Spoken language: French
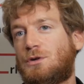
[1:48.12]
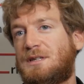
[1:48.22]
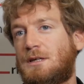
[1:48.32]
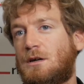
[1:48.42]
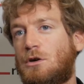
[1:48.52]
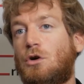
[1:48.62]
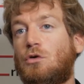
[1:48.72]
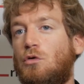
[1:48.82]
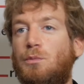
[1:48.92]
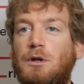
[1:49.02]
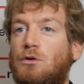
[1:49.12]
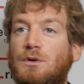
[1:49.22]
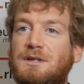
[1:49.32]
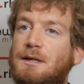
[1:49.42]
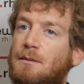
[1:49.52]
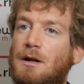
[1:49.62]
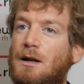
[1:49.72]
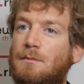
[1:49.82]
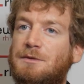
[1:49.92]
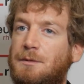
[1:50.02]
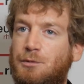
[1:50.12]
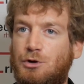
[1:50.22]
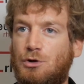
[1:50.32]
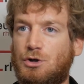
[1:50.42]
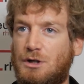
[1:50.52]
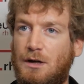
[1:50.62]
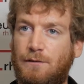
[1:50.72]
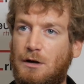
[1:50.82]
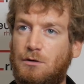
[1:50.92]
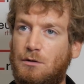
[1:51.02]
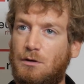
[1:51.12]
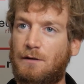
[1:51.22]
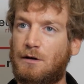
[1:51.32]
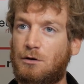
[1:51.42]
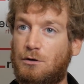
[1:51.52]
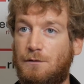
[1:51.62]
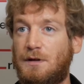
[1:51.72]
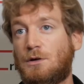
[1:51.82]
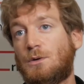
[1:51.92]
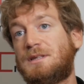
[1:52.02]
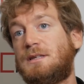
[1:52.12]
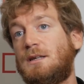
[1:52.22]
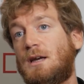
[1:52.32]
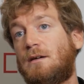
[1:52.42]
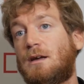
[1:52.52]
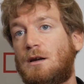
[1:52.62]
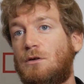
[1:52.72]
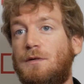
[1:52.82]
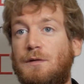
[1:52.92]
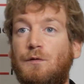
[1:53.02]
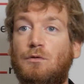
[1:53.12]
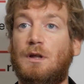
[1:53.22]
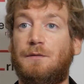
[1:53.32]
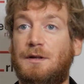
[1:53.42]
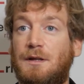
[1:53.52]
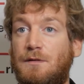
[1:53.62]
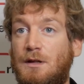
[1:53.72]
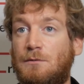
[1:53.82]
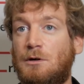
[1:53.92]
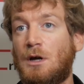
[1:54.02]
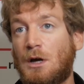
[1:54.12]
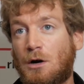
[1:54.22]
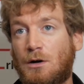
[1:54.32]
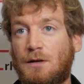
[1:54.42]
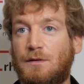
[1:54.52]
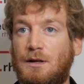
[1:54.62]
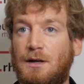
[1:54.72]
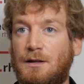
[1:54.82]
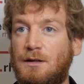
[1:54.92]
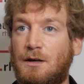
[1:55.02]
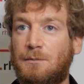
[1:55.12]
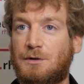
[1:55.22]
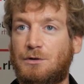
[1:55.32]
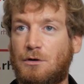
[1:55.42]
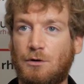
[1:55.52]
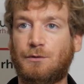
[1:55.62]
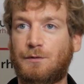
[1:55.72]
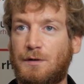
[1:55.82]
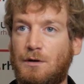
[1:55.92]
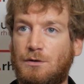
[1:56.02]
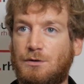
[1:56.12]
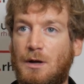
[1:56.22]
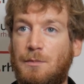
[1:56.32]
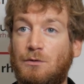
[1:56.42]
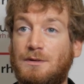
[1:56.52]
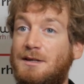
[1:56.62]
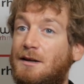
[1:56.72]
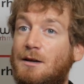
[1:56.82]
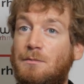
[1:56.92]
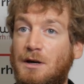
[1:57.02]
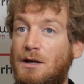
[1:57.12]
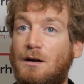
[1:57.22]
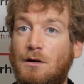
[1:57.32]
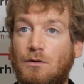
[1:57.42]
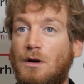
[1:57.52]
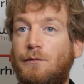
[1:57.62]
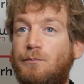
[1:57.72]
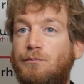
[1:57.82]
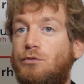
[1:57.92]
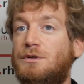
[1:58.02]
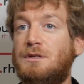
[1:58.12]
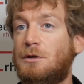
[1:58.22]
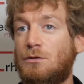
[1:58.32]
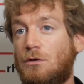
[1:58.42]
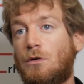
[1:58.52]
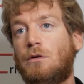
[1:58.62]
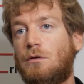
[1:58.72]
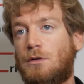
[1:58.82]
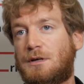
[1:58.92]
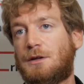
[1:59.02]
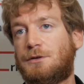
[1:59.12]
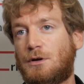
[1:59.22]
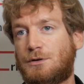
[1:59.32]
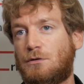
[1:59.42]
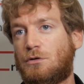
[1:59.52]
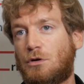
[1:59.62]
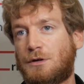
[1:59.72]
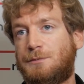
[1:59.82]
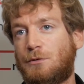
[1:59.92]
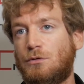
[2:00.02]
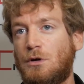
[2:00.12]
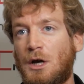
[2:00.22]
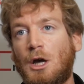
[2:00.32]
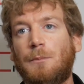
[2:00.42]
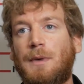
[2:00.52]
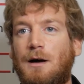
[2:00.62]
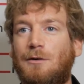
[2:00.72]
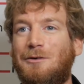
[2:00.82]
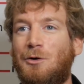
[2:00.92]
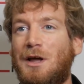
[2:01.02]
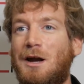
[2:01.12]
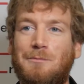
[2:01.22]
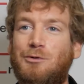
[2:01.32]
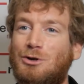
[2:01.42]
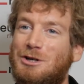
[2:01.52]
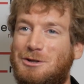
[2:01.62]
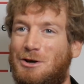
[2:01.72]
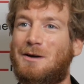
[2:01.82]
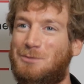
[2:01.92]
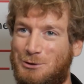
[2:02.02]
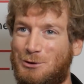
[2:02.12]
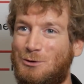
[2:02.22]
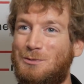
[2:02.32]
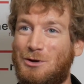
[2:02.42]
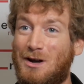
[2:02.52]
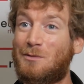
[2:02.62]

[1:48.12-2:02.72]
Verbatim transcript: de ces grands groupes et de nos cibles, elle a un petit peu changé avec le, avec le Covid et aussi avec la levée de fonds qu'on a faite évidemment en avril dernier. Parce que quand on fait euh, ce qu'on appelle une série B, hein, qu'on lève plus de 10 millions d'euros, 14 euh, en l'occurrence pour nous, bah, on a les projecteurs un peu sur nous pendant